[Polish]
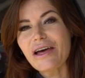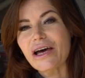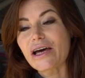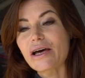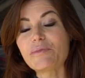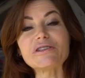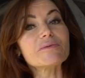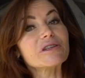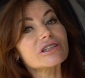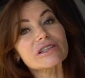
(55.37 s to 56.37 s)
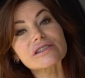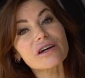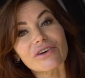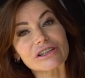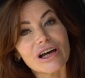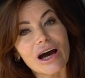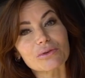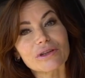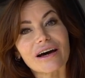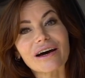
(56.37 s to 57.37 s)
E, będziemy też testować
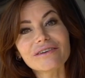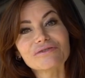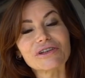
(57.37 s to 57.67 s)
auta,